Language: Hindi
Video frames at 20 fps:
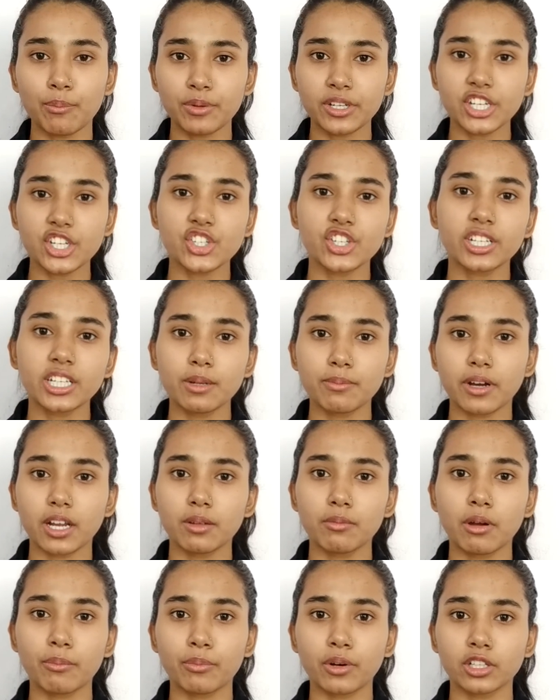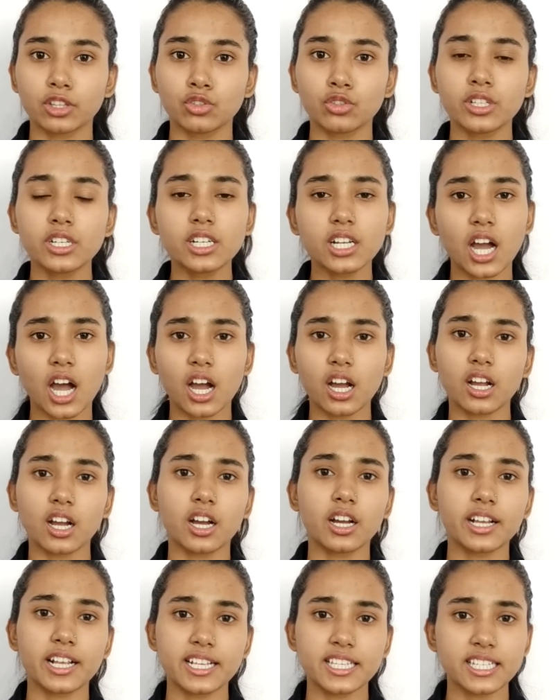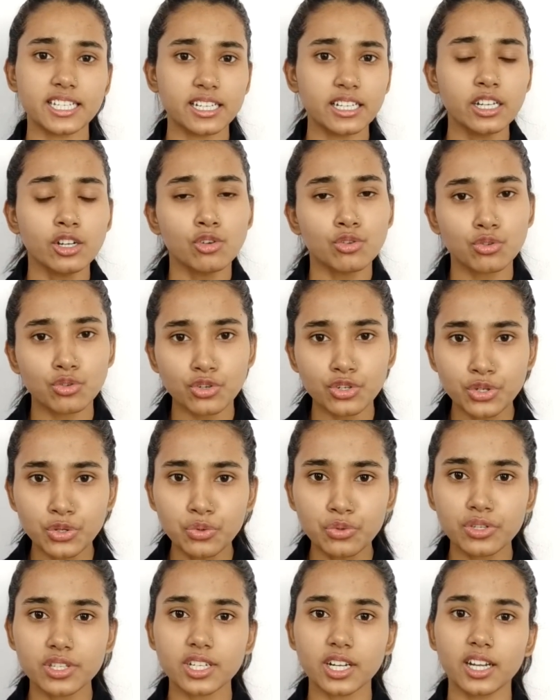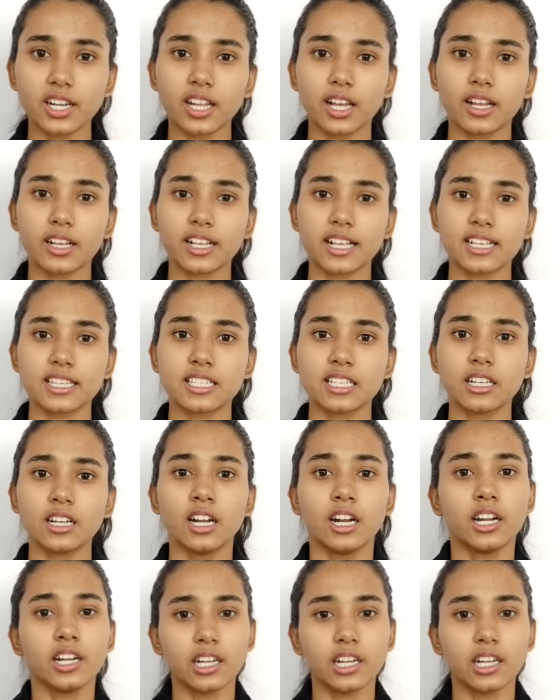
एप्लीकेशन के बारे में आप पढ़ते हो कि कहाँ कहाँ कैसे उसको यूज़ करना है कैसे